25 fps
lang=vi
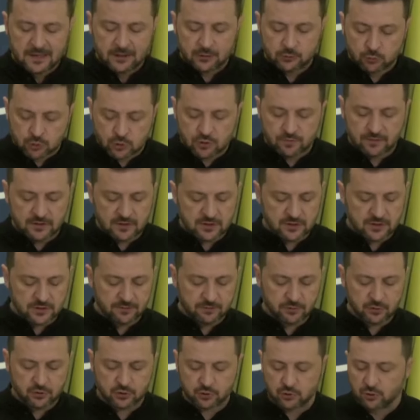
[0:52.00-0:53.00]
Về phần mình,
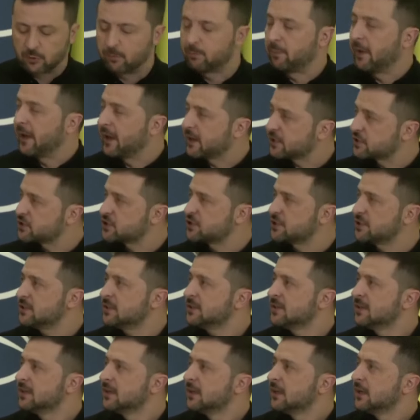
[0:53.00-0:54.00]
Tổng thống Ukraine
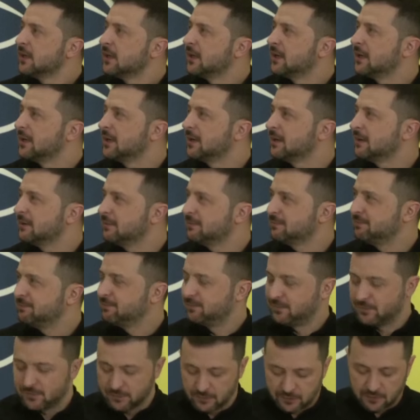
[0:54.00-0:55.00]
Volodymyr
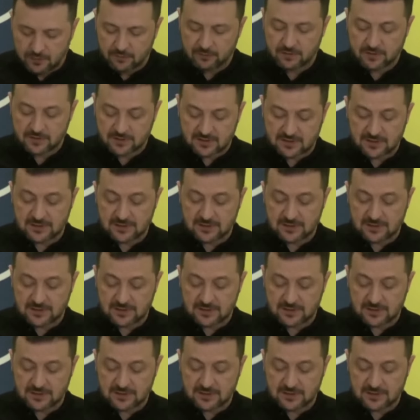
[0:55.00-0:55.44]
Zelensky cho biết,